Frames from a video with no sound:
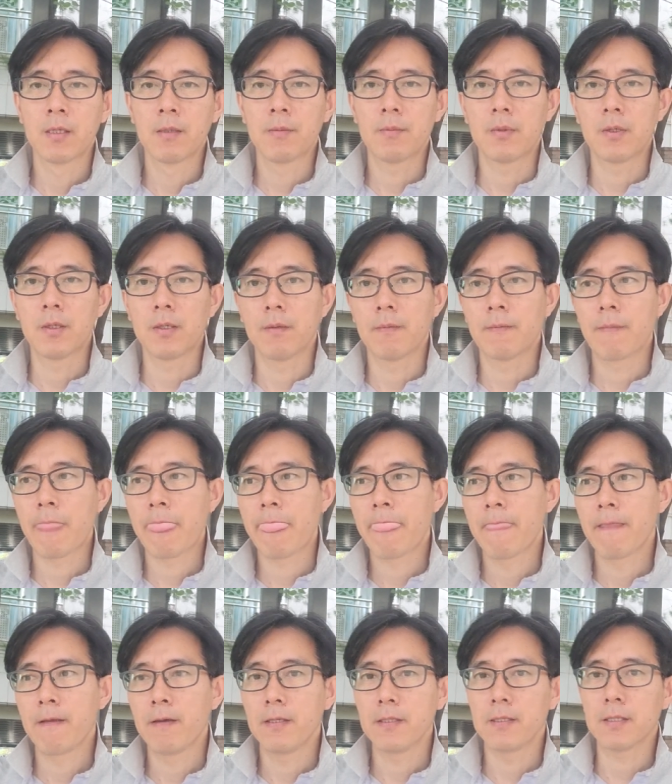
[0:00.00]
뭐
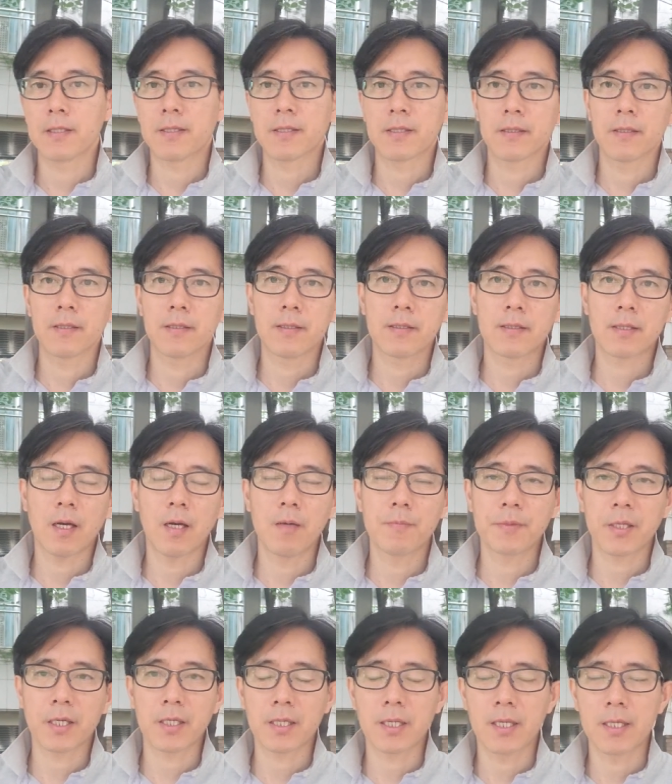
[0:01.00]
이제 다음
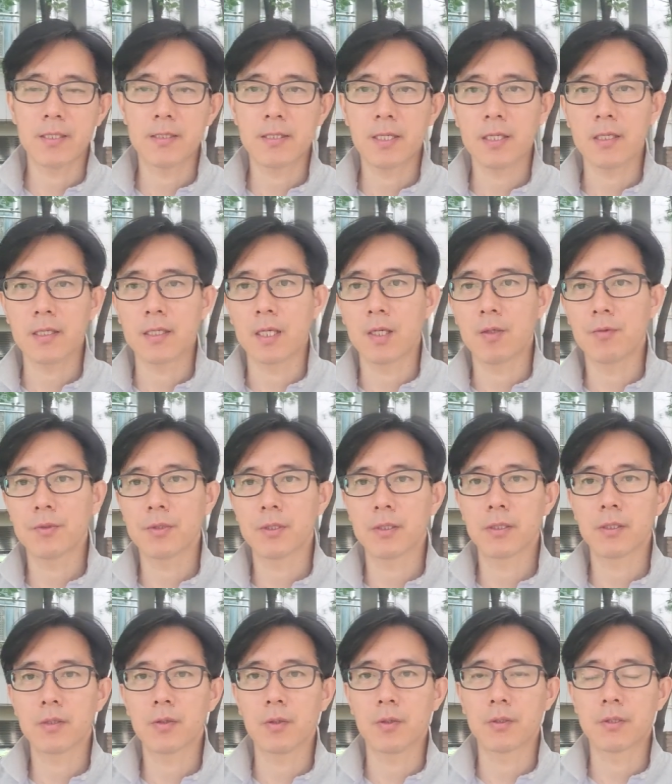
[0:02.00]
단계 인생
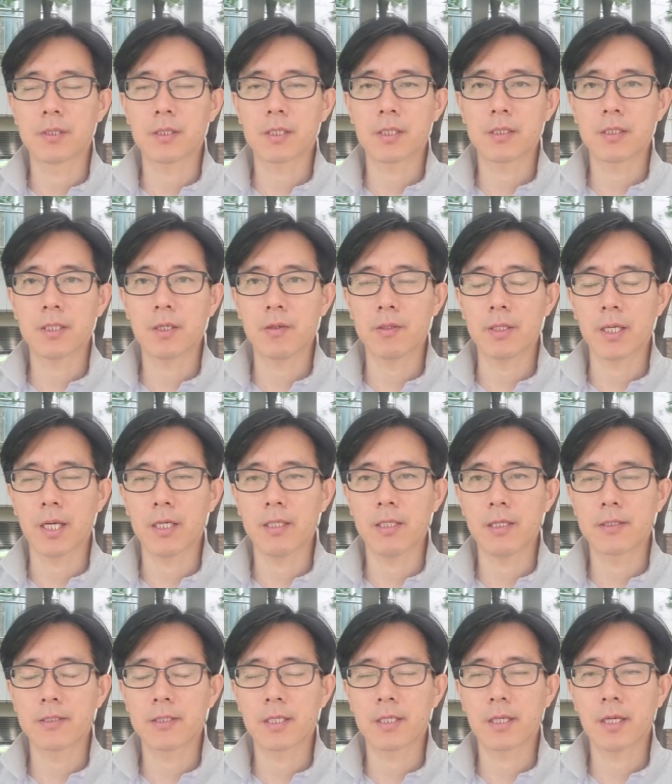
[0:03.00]
2라운드를 또 어떻게 채워나가야
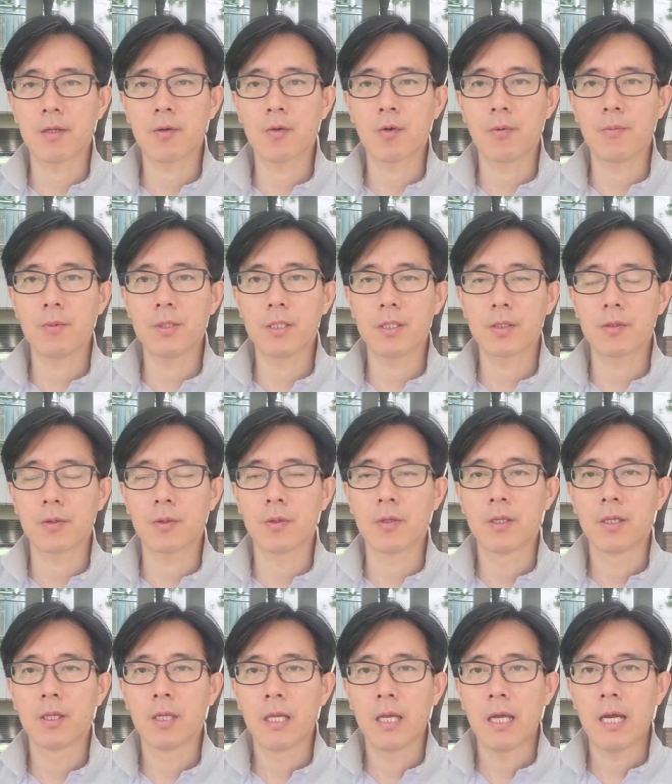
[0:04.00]
될지에 대한 고민들도
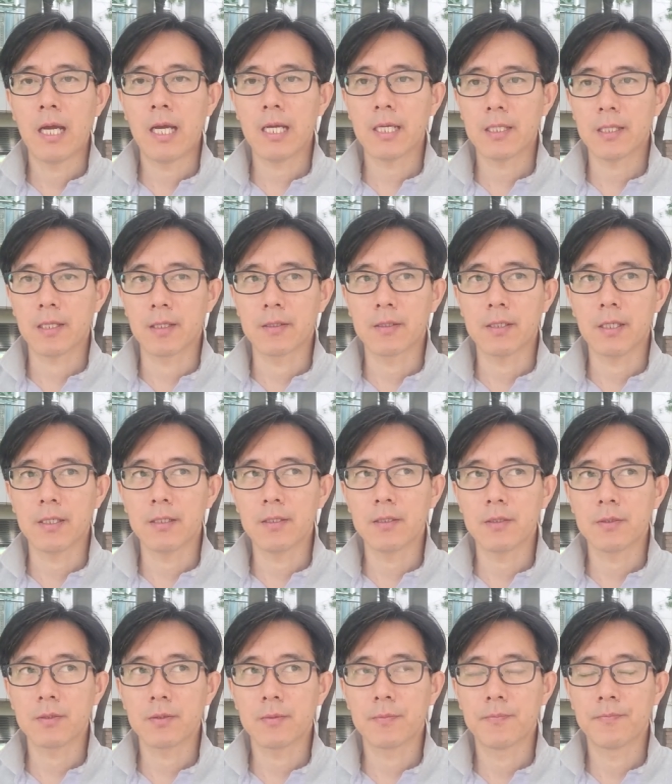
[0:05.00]
하게 되더라는
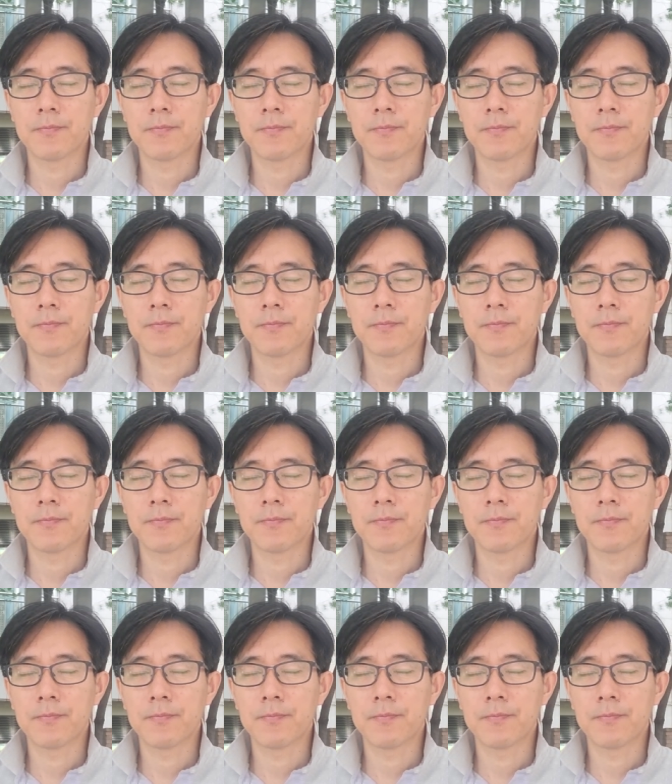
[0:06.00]
거죠.